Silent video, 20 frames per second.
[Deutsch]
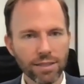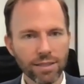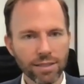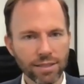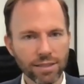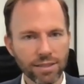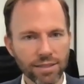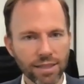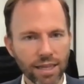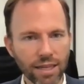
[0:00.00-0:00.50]

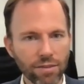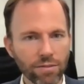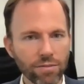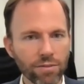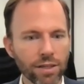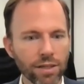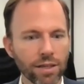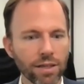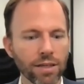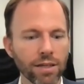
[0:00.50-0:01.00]
sehen
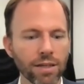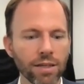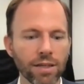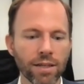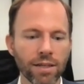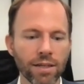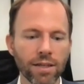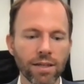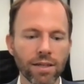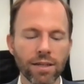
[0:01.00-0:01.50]
wir
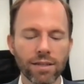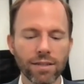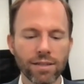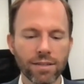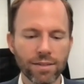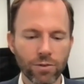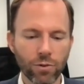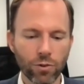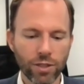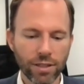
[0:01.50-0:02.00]

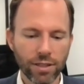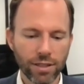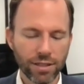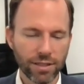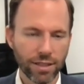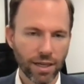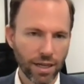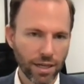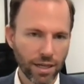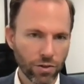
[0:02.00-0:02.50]
durch
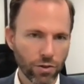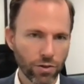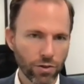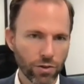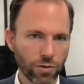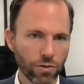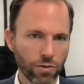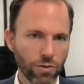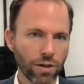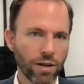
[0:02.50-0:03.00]
diese
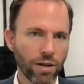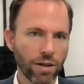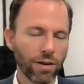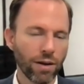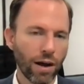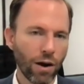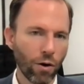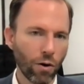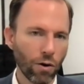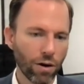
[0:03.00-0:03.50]
Ankündigung
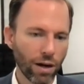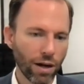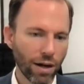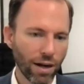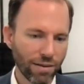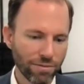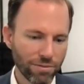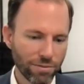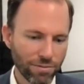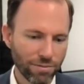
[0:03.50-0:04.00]
auch
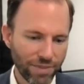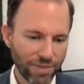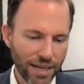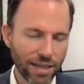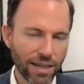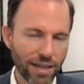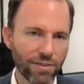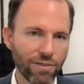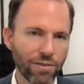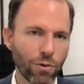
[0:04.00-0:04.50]

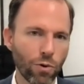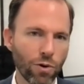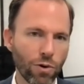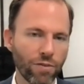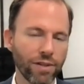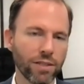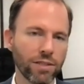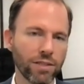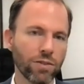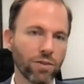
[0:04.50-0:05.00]
weniger
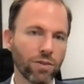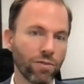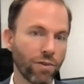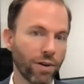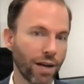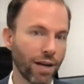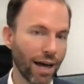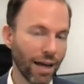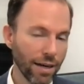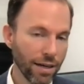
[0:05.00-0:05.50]
Kohlefinanzierung
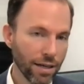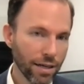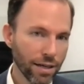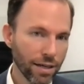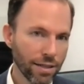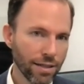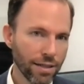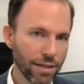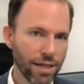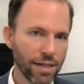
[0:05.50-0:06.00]
von
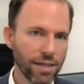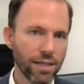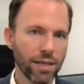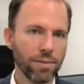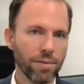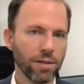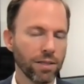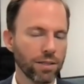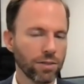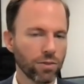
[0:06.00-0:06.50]
anderen
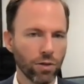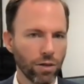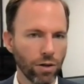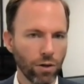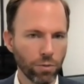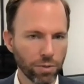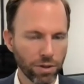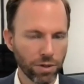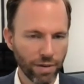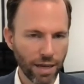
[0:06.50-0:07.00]
Geldgebern, es können
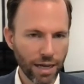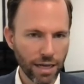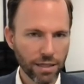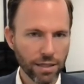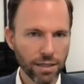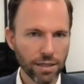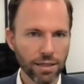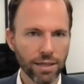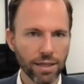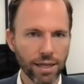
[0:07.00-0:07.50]
auch
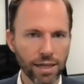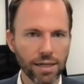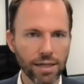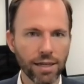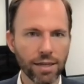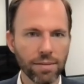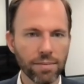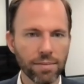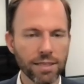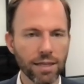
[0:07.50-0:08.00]
private
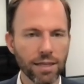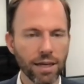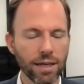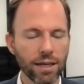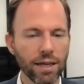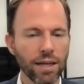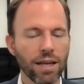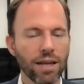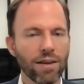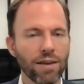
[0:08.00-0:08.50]
Geldgeber sein,